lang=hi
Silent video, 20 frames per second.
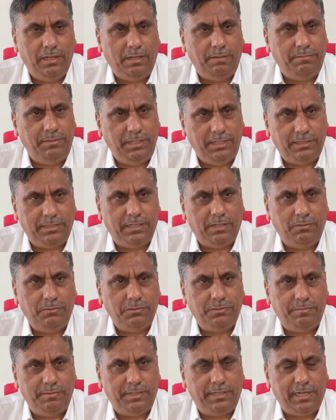अब देखता हूँ
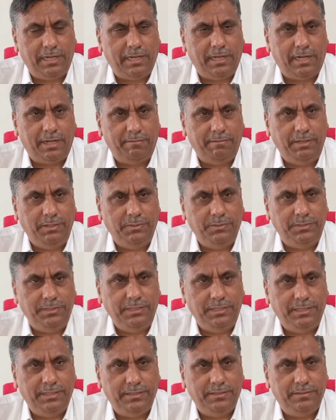उसमें क्या कार्रवाई
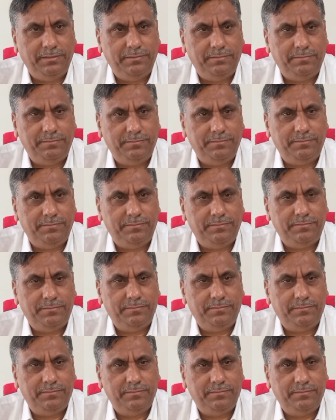होती है आपकी कुछ सफाई
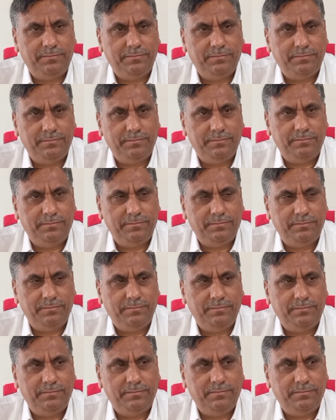कर्मचारियों से बात हुई है तो
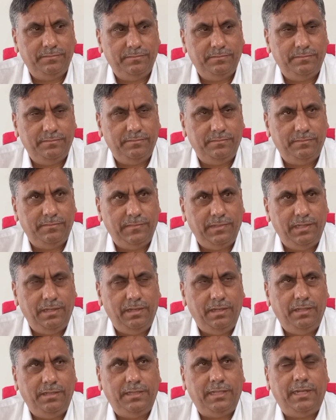उनका क्या कहना है
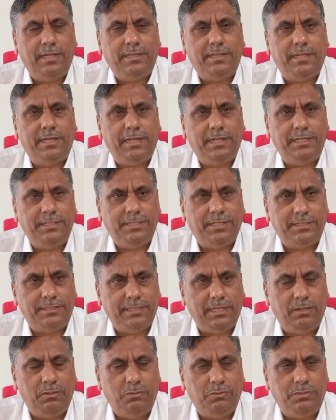तरह तरह की
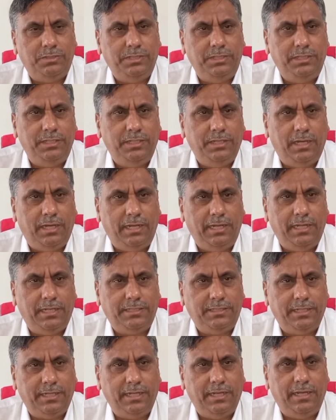चर्चा होती है हर एक
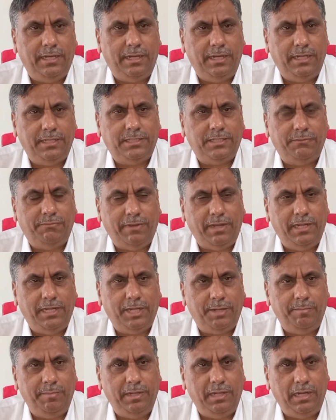जगह हर एक सफाई
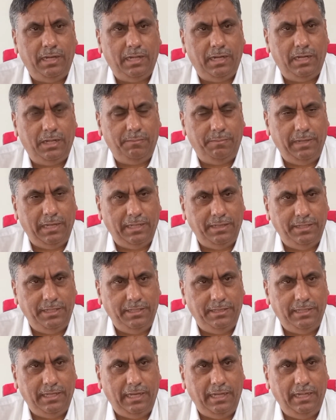कर्मी अलग अलग बयान
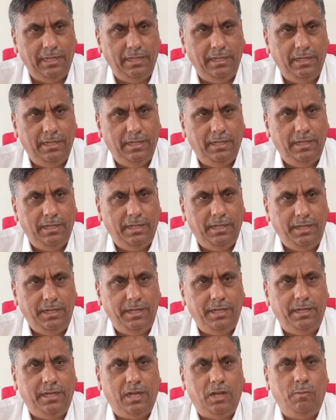देता है
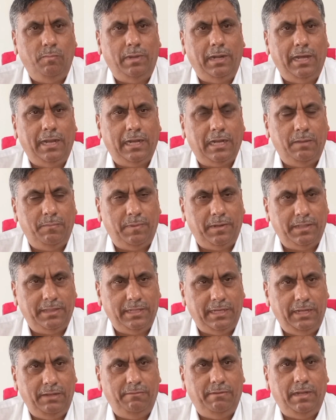एक गांव मड़ाका
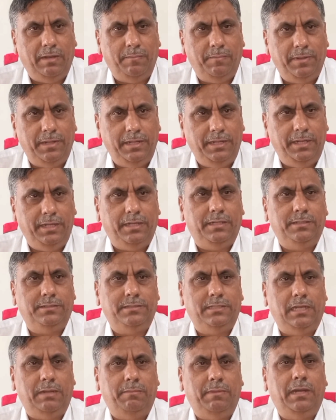पड़ता है वहाँ पर एक
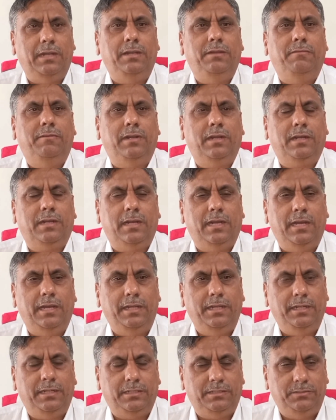सामान्य वर्ग का
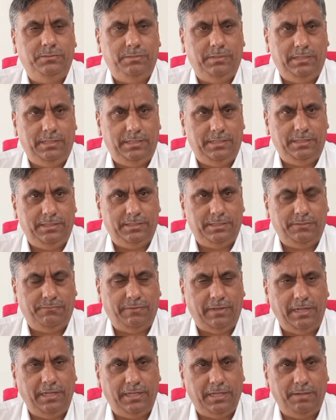एक जो है
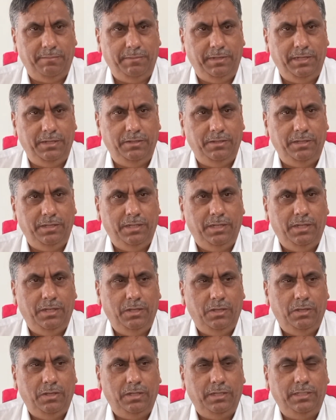सफाई कर्मी
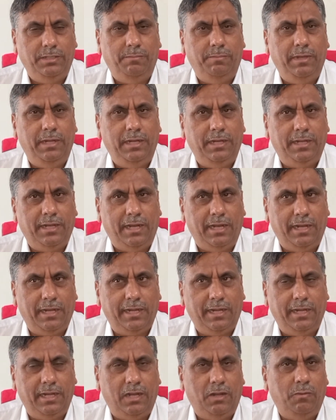है जब मैंने कहा
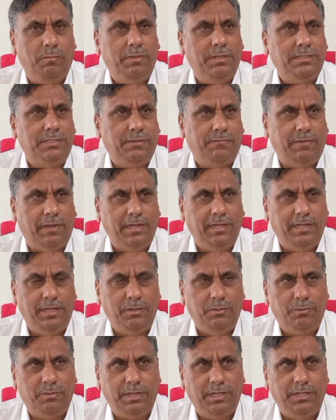कि गांव में सफाई
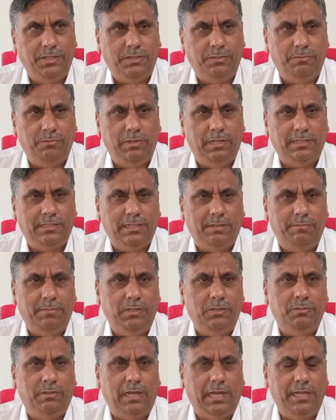नहीं हो रही है तो बोला साहब
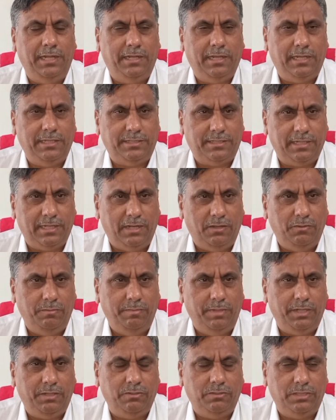मैं तो हाई कास्ट का हूँ
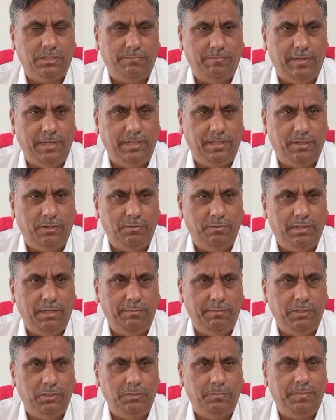मैं क्यों सफाई करूँगा
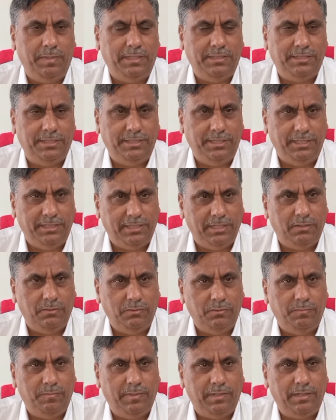मैं तो पैसे देता
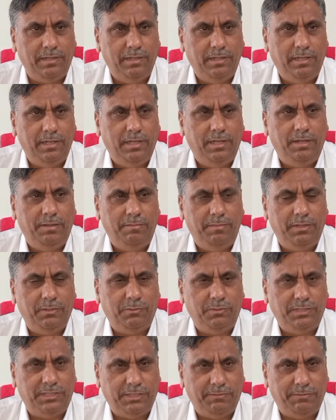हूँ ऊपर मैं कोई